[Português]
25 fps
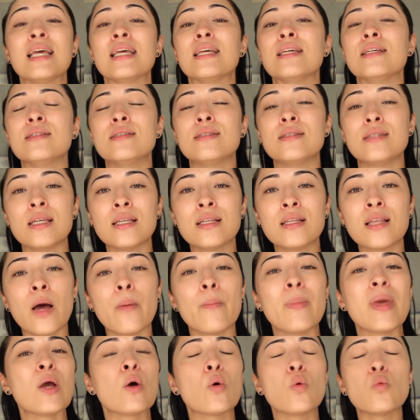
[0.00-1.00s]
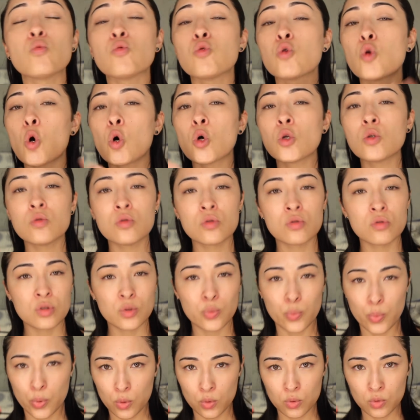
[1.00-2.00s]
e sim também com todos
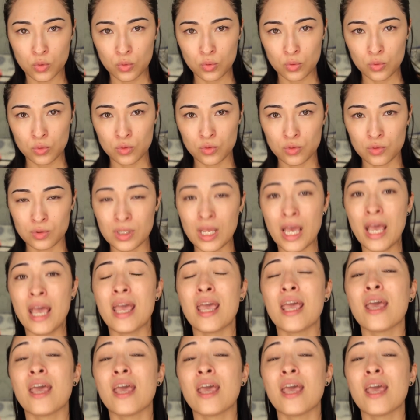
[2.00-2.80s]
os produtos.